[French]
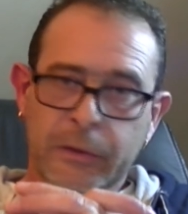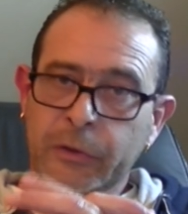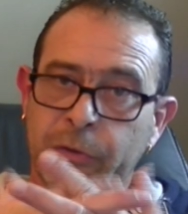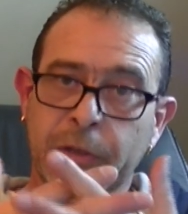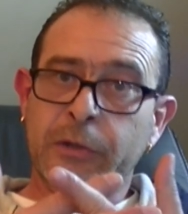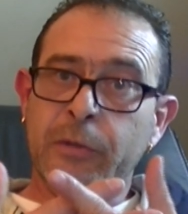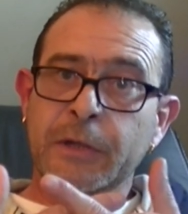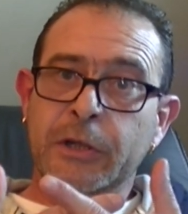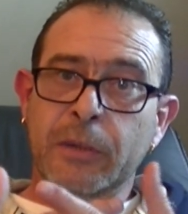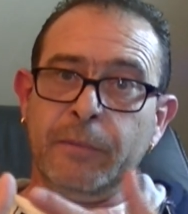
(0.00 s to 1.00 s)
Sur les
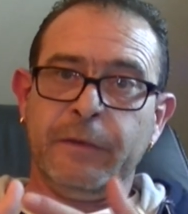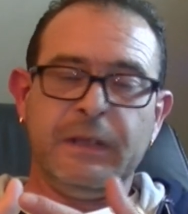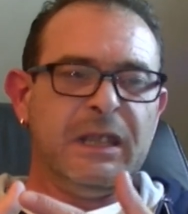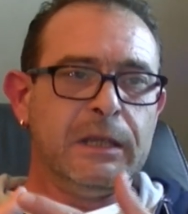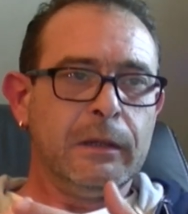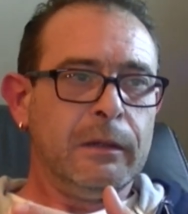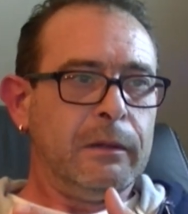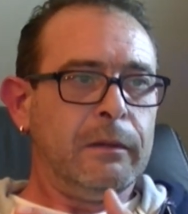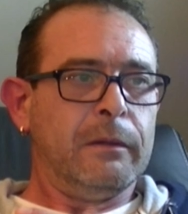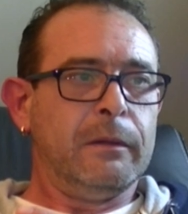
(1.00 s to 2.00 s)
2000 shops physiques,
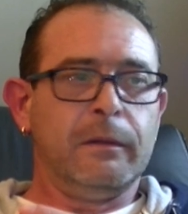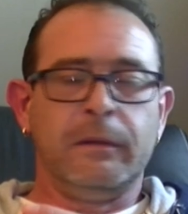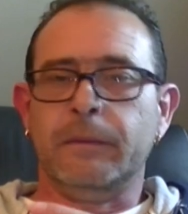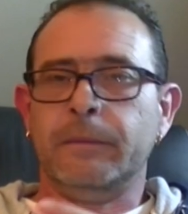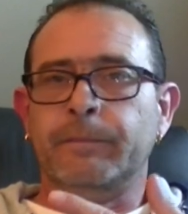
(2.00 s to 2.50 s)
euh,